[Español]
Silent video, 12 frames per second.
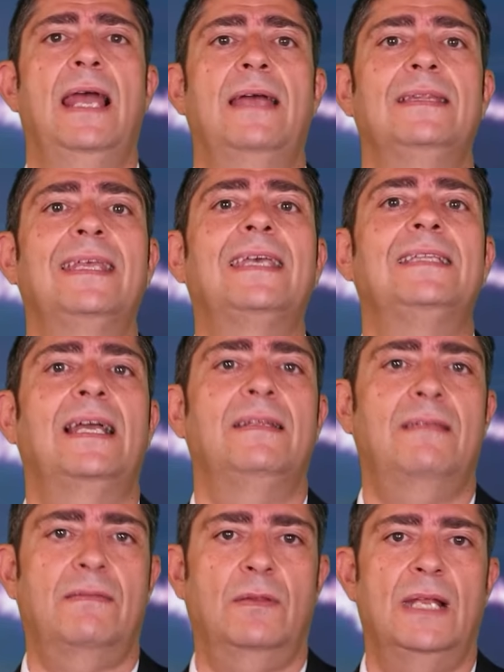de la
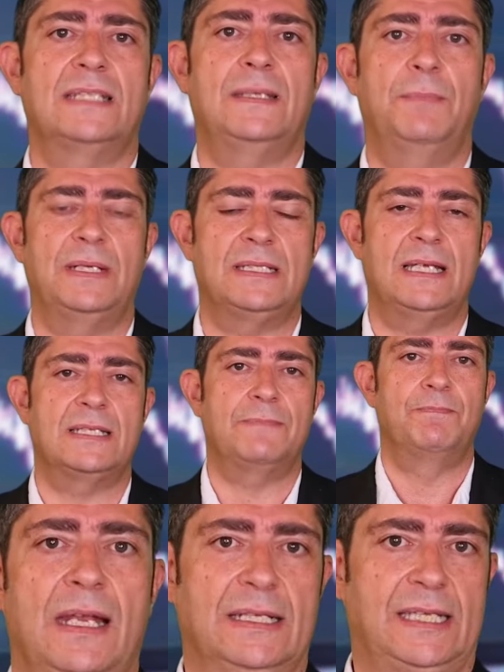digitalización de las
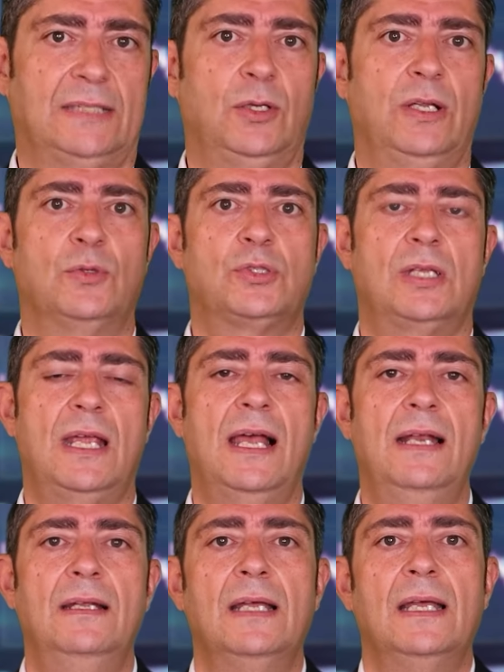empresas. En el sector
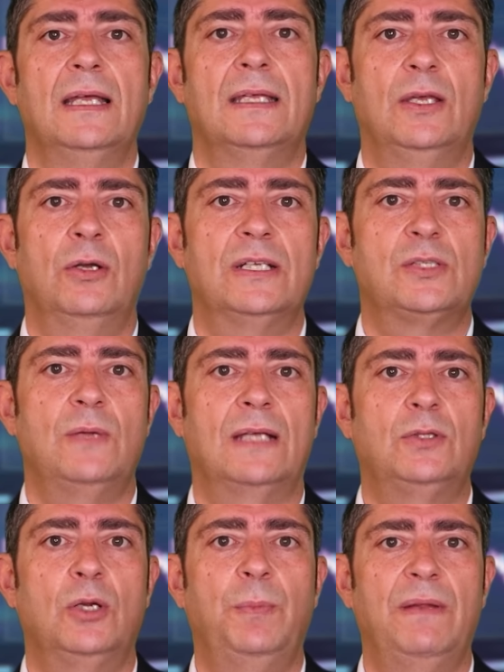industrial, Kion es un actor